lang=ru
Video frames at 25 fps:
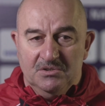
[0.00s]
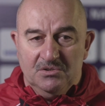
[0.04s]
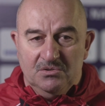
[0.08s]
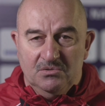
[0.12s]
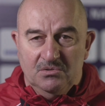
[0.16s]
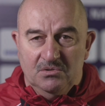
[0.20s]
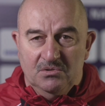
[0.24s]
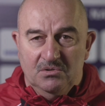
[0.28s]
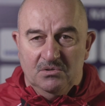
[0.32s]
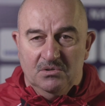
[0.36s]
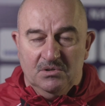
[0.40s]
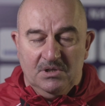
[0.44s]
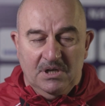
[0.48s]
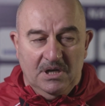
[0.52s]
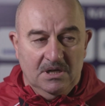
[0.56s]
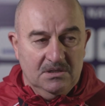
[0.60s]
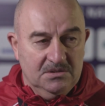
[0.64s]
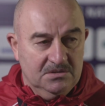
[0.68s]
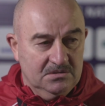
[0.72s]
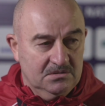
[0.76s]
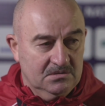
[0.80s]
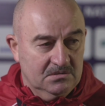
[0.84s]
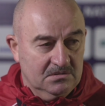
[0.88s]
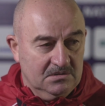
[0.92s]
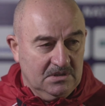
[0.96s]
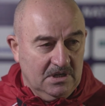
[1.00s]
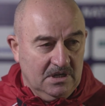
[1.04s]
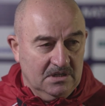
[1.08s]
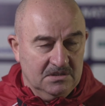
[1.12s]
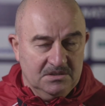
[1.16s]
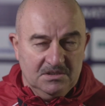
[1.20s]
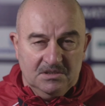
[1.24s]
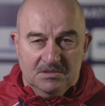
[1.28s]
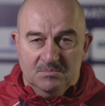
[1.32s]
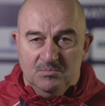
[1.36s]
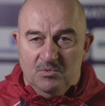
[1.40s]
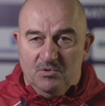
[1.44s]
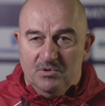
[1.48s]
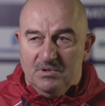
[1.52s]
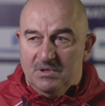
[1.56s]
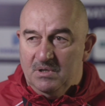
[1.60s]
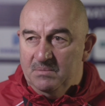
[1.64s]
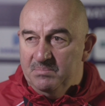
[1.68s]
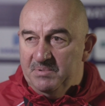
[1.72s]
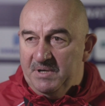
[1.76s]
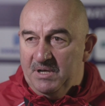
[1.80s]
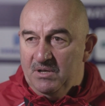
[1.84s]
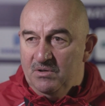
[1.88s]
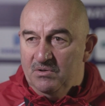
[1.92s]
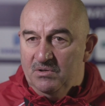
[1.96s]
что каждый, каждый сбор
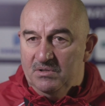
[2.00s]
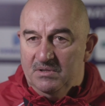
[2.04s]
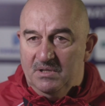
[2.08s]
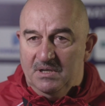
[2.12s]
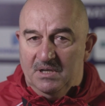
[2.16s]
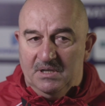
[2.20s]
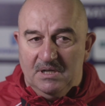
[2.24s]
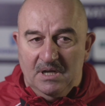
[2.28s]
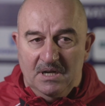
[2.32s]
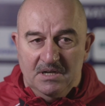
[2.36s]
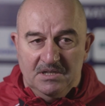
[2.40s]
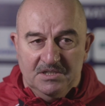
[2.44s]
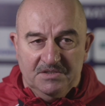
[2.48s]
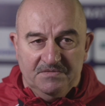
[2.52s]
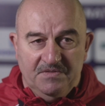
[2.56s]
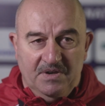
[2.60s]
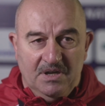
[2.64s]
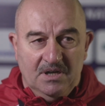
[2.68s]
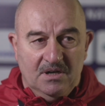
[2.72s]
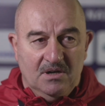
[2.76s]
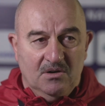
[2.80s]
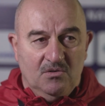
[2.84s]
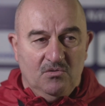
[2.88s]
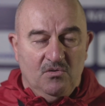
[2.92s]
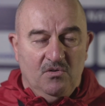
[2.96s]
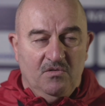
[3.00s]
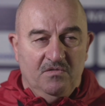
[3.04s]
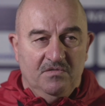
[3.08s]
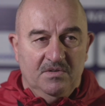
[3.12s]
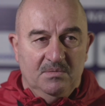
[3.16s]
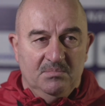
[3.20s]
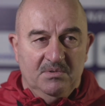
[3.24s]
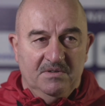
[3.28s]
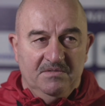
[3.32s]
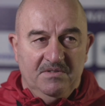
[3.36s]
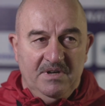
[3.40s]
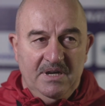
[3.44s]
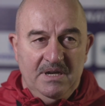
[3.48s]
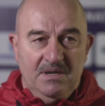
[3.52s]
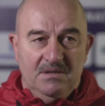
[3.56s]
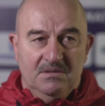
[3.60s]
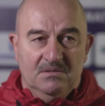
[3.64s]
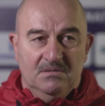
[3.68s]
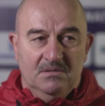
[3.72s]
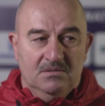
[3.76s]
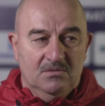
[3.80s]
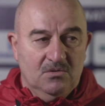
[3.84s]
определенное количество игроков выбывает.